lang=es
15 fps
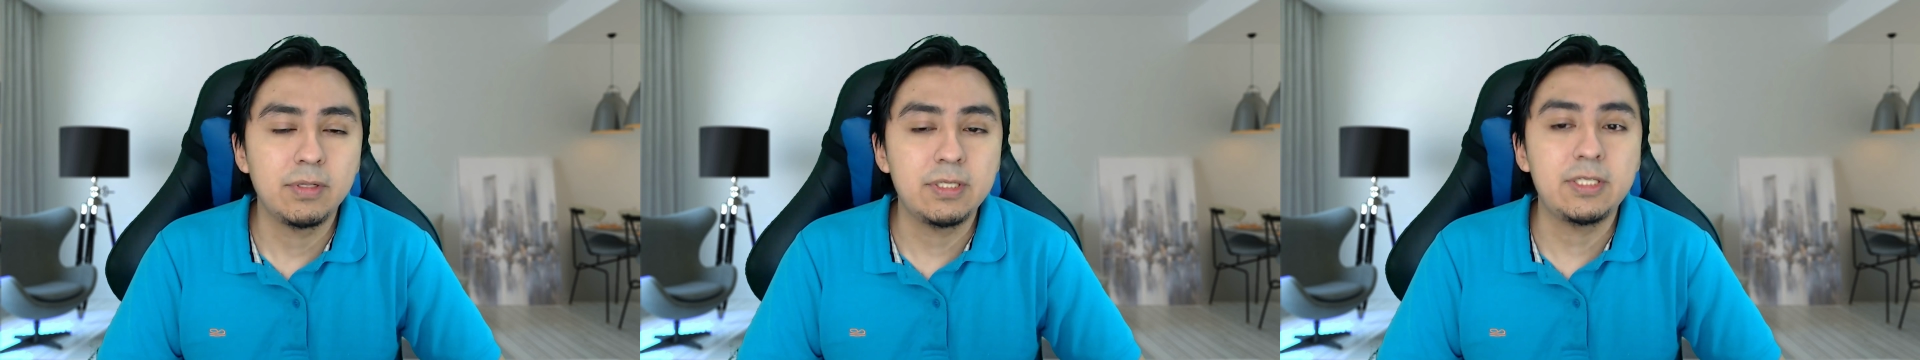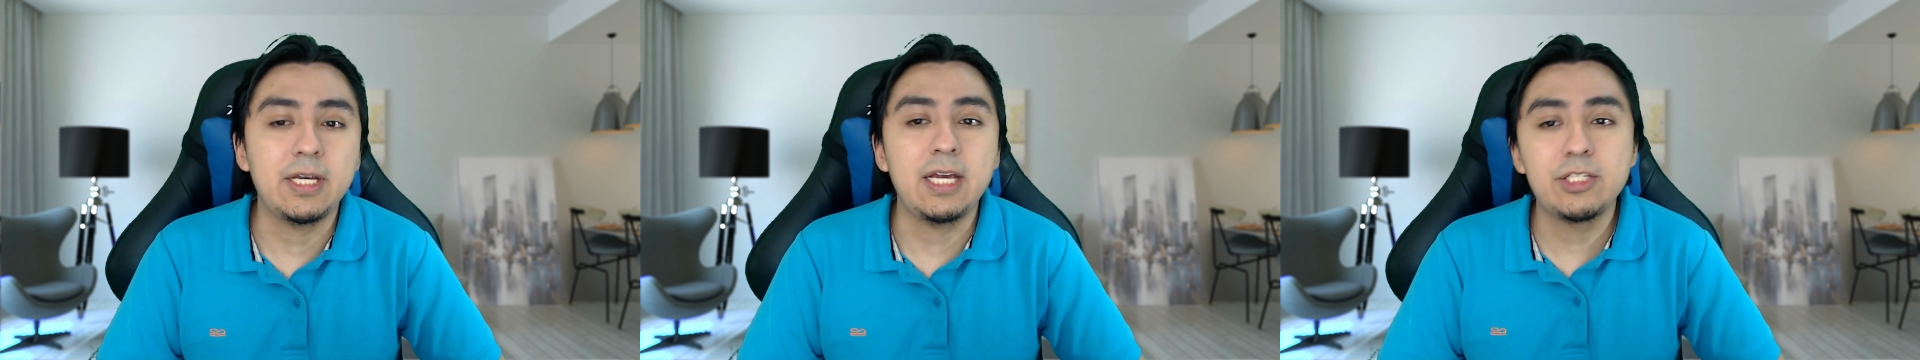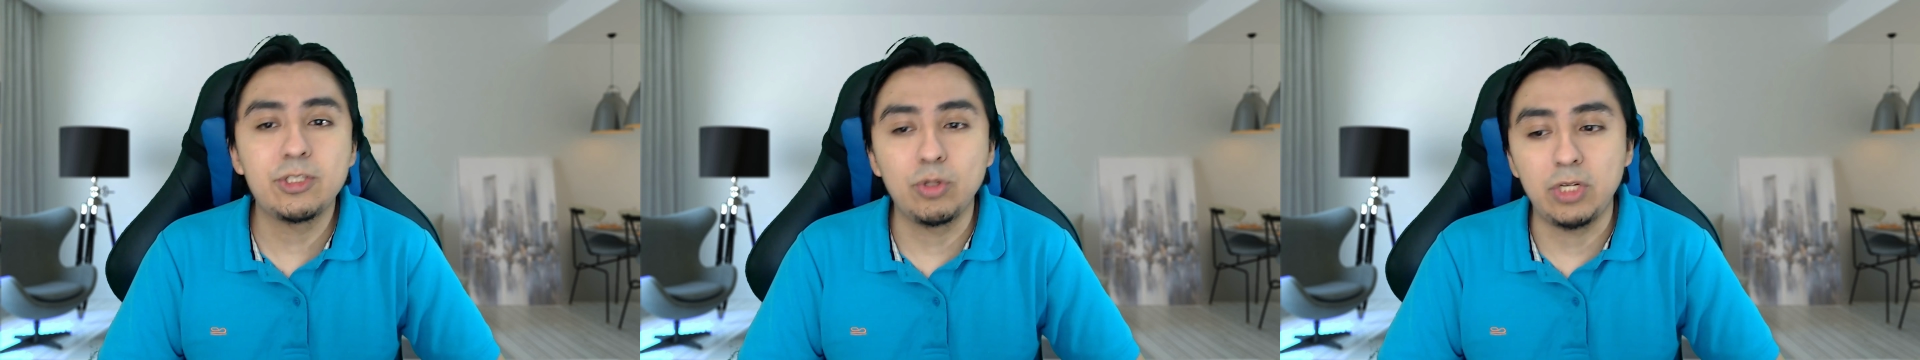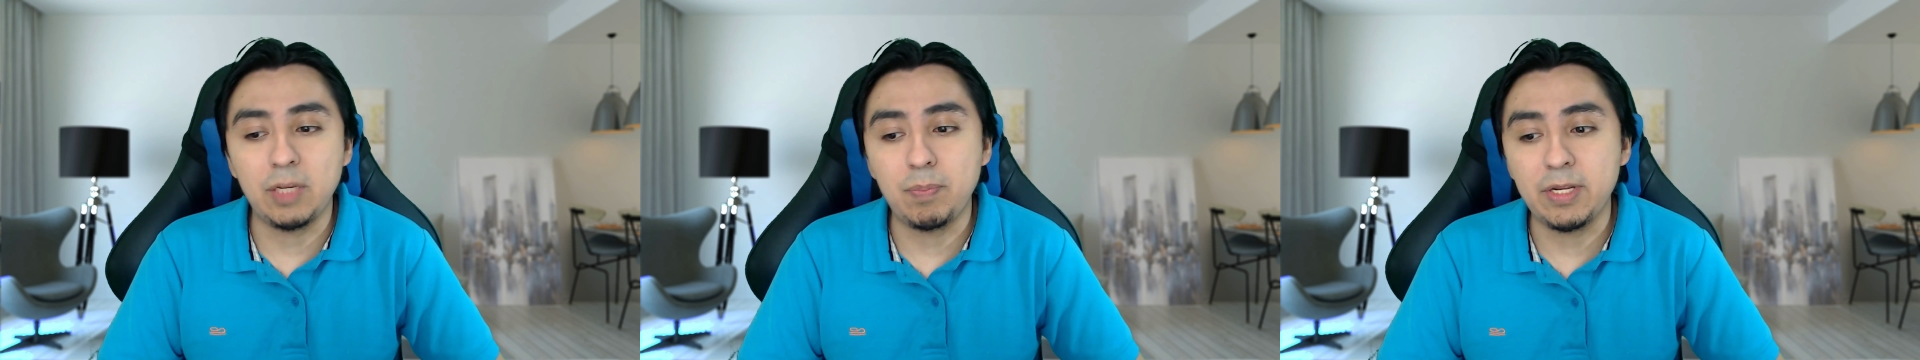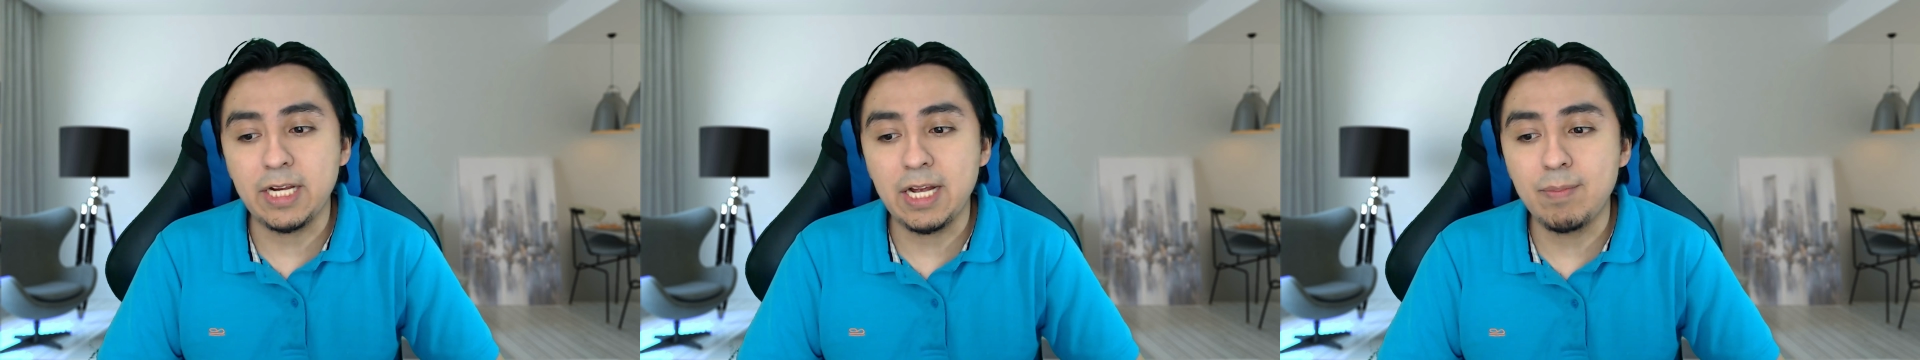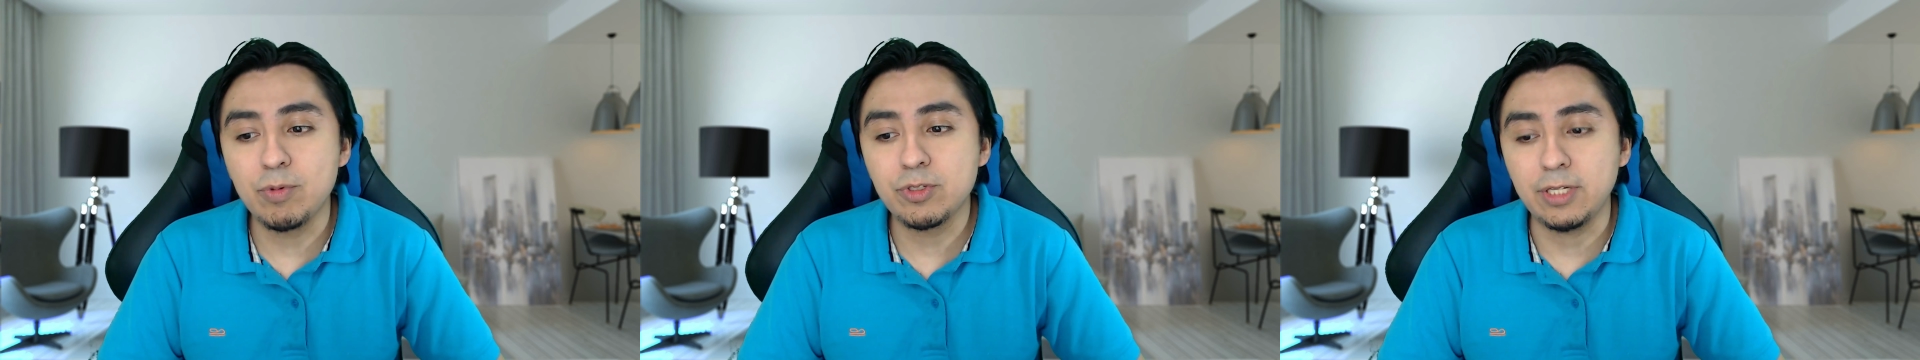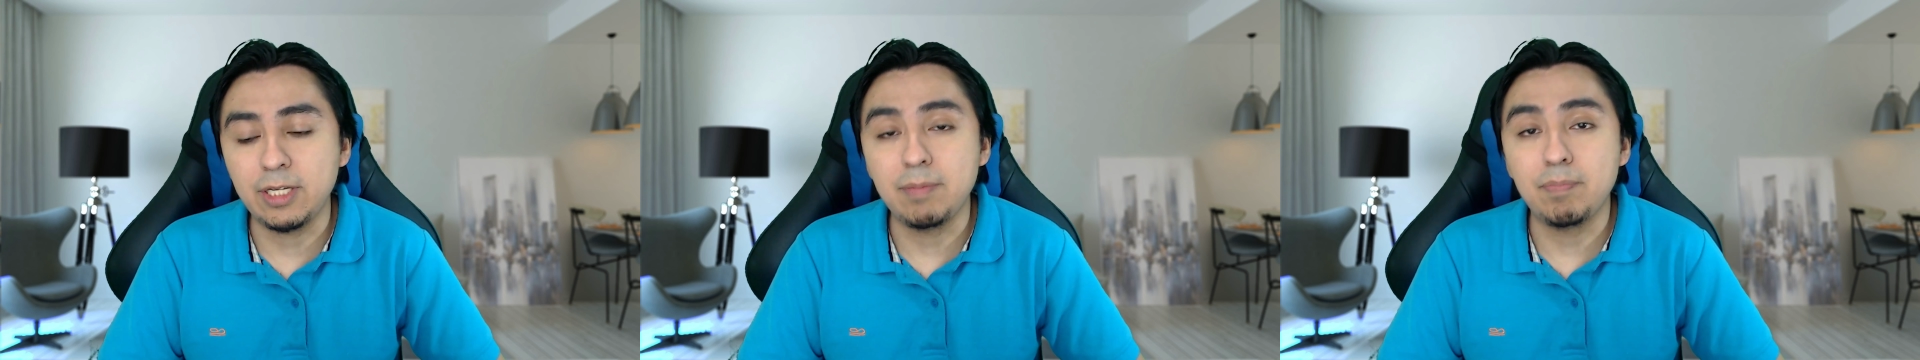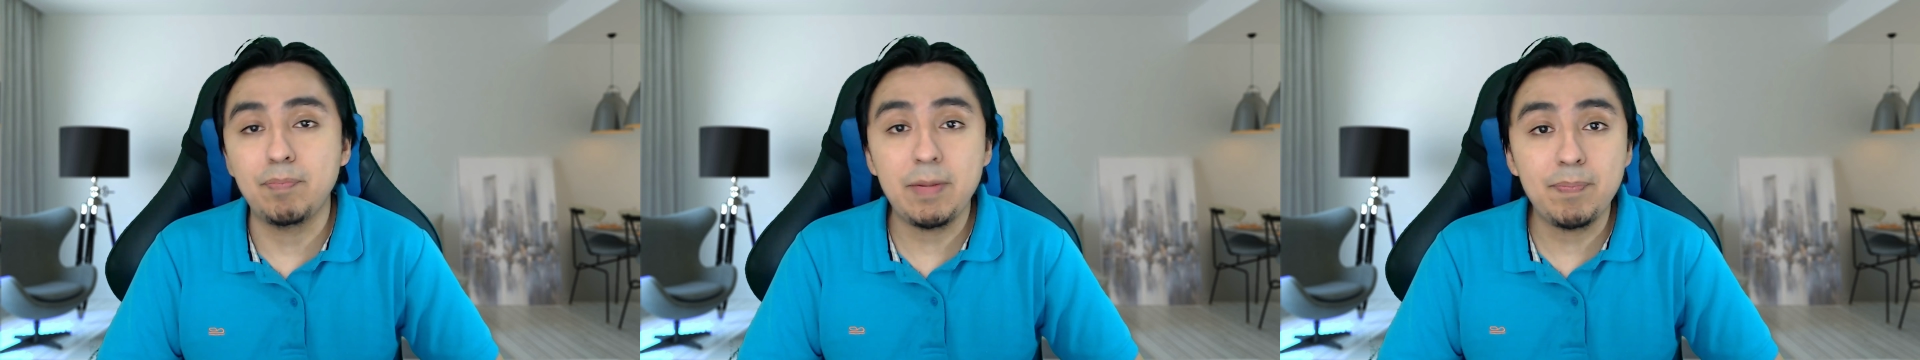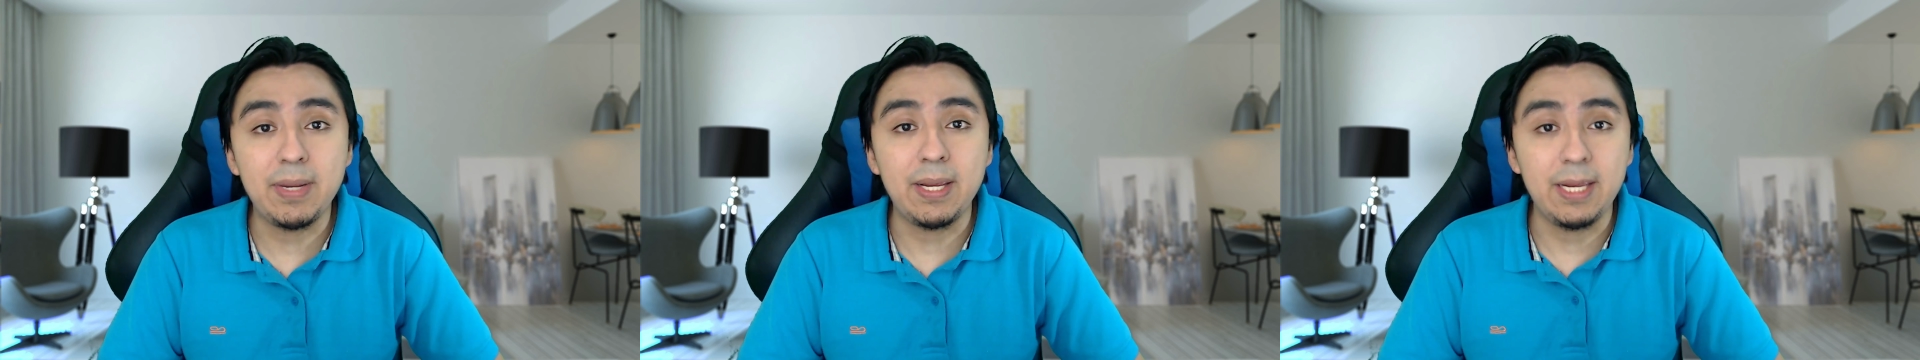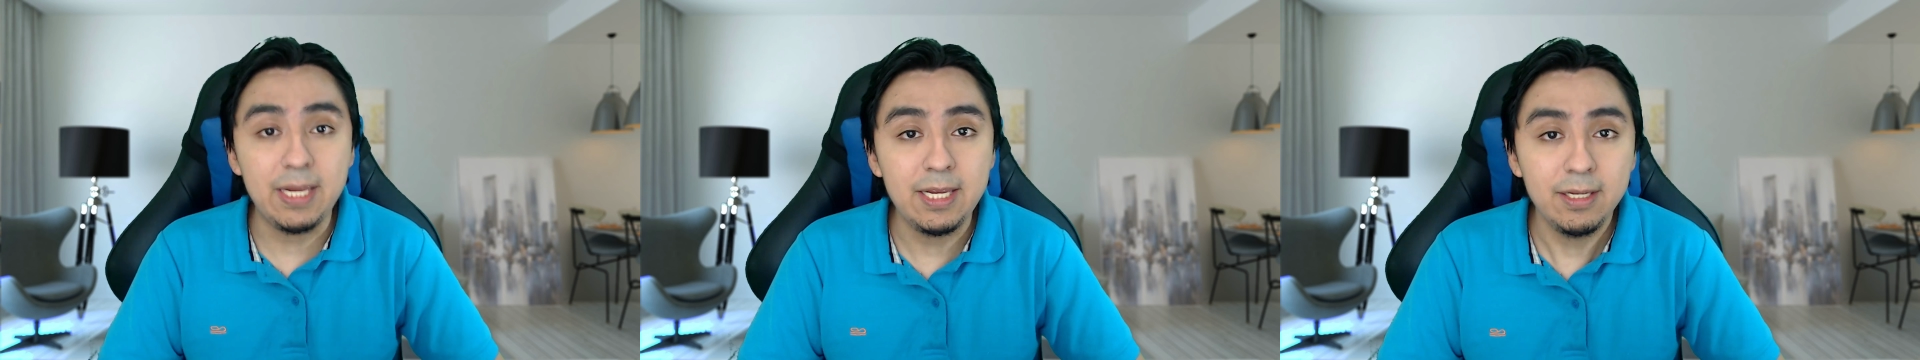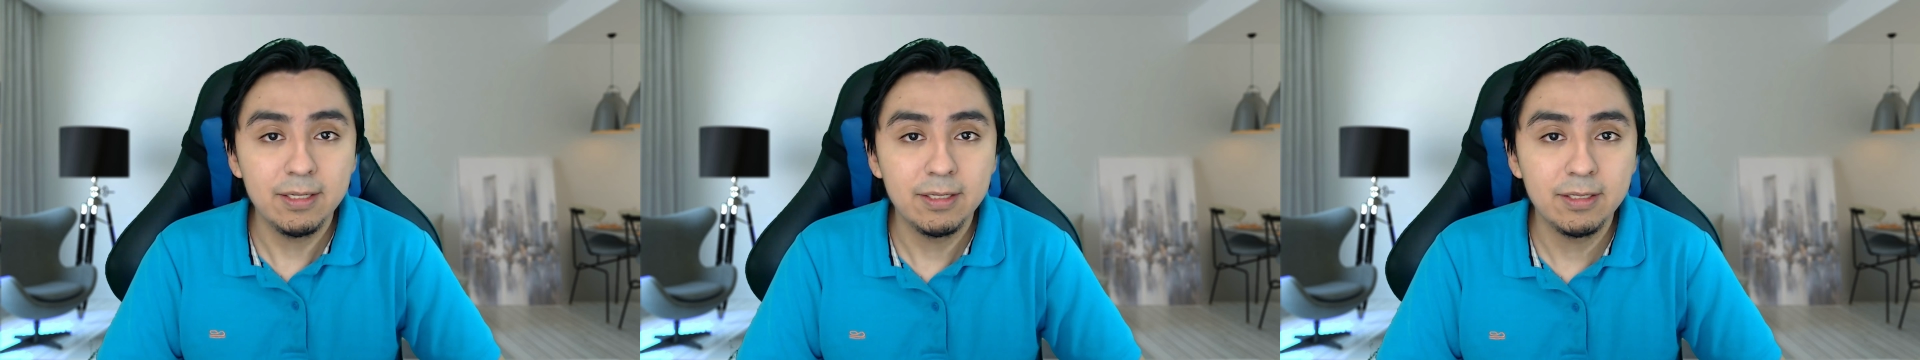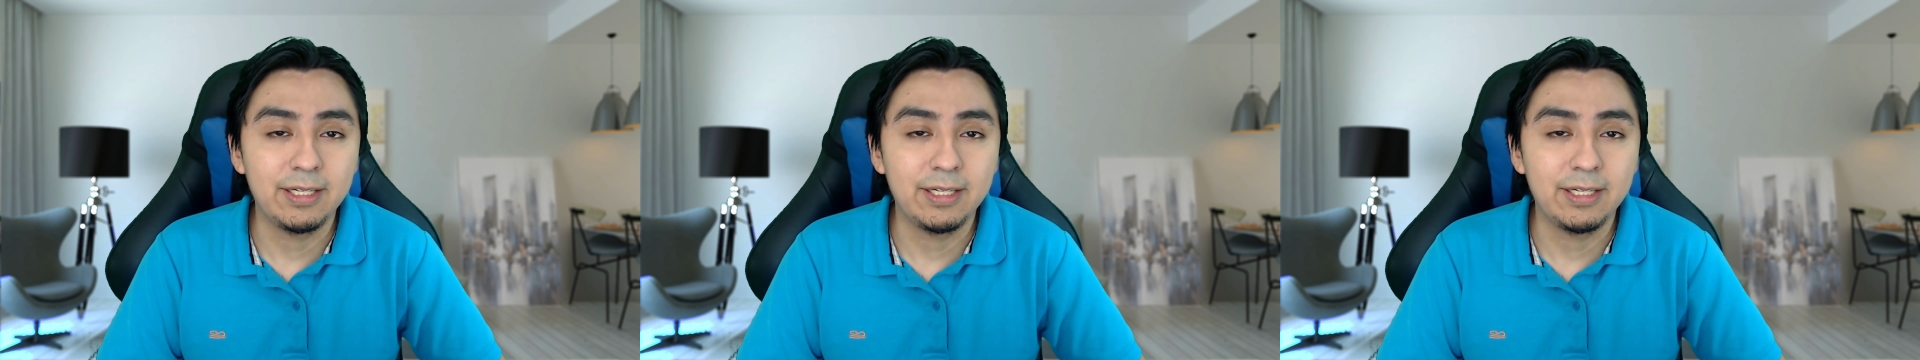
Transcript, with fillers: Y si a esto le aplicamos el PPI,